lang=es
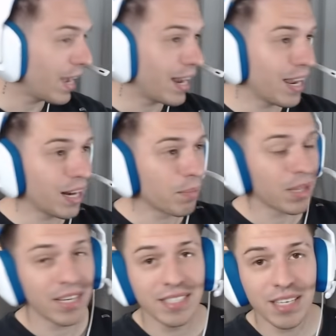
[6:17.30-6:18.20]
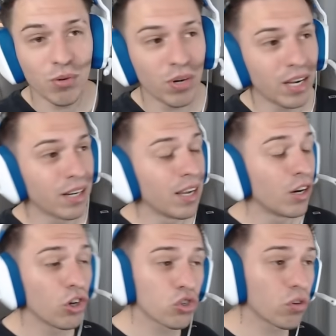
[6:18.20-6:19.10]
alarmas del celular.
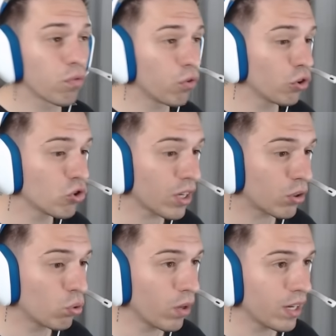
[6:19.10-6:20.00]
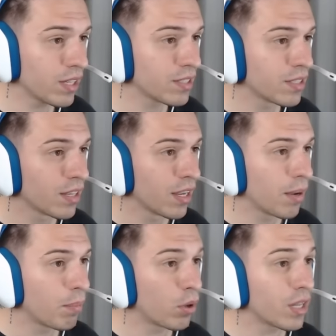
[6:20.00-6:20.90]
No son fotos actuales
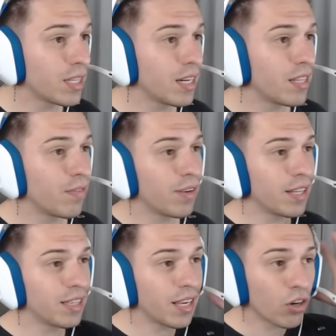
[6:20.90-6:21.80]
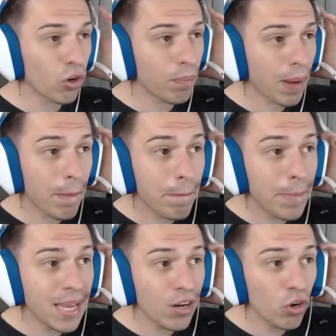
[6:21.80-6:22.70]
porque tienen diferente ropa,
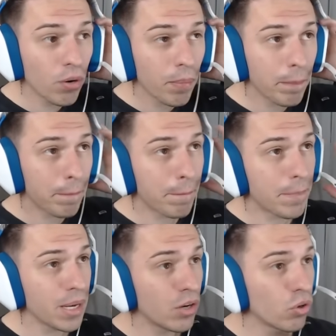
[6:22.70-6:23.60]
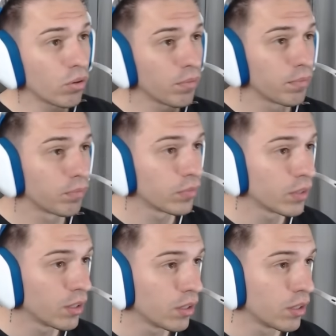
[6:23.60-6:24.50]
pero, pero,
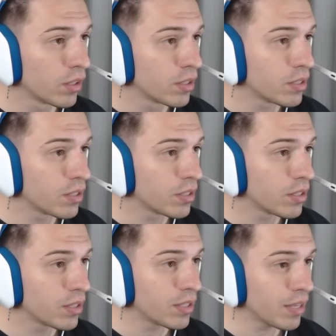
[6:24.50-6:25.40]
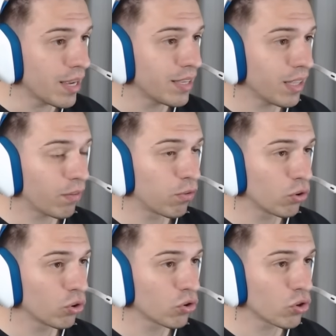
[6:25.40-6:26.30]
estas
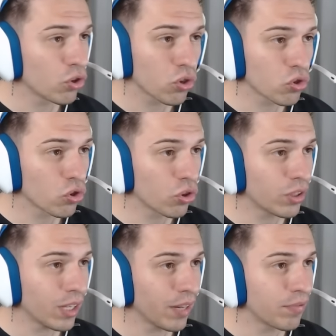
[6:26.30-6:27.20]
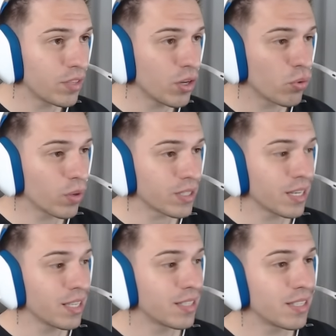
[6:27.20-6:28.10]
fotos no son tan antiguas.
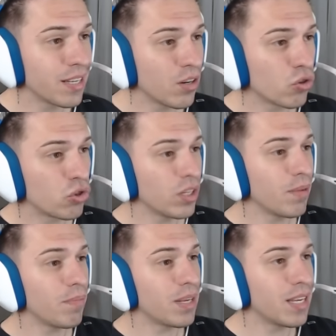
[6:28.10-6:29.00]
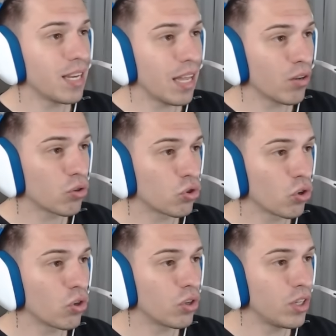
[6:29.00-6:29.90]
Es decir, que los tienen vigilados
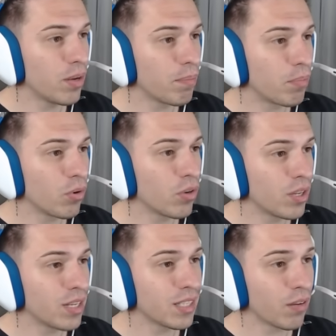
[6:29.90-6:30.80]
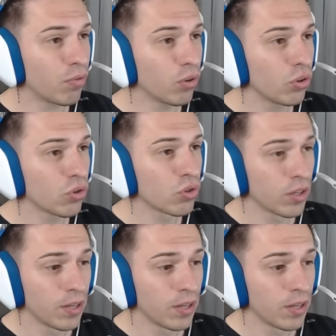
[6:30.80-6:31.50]
todo el tiempo y que estas fotos